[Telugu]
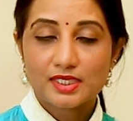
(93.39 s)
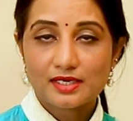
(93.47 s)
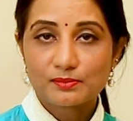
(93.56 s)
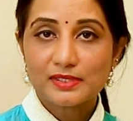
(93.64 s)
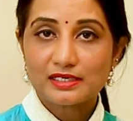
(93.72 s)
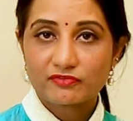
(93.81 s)

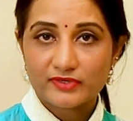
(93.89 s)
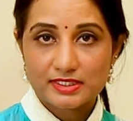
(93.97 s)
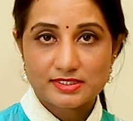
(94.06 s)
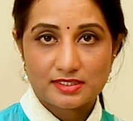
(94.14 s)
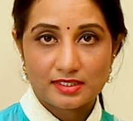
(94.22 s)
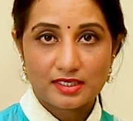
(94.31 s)
థర్మల్
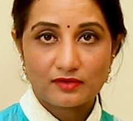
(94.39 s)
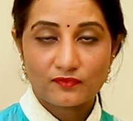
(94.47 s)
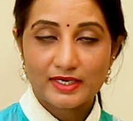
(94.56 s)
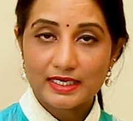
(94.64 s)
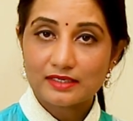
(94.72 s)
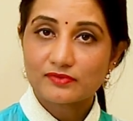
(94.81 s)
ఎఫెక్ట్స్ అంటే
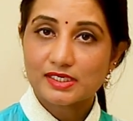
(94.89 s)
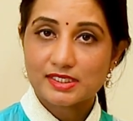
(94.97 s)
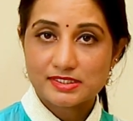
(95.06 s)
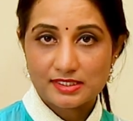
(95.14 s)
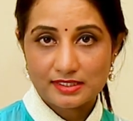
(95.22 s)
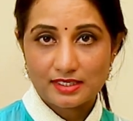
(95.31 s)
వేడి వల్ల
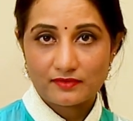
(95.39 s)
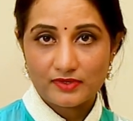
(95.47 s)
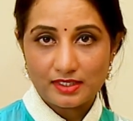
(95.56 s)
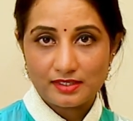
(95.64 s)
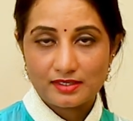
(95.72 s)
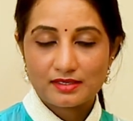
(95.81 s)
జరిగేవి